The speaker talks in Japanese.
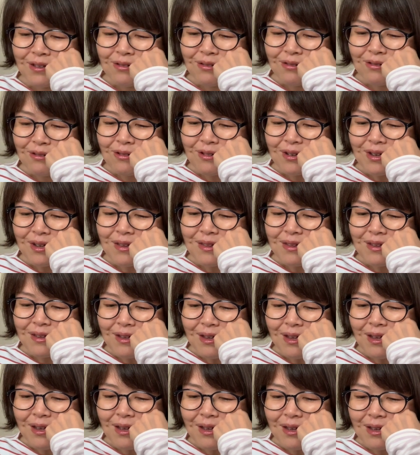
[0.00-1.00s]
そういう感じ
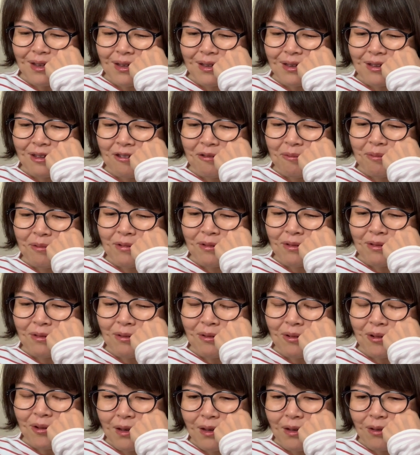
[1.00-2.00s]
で自分
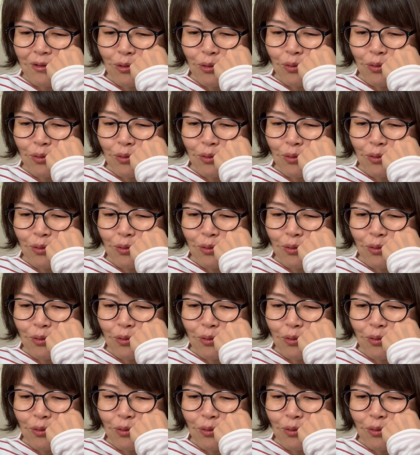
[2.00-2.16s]
の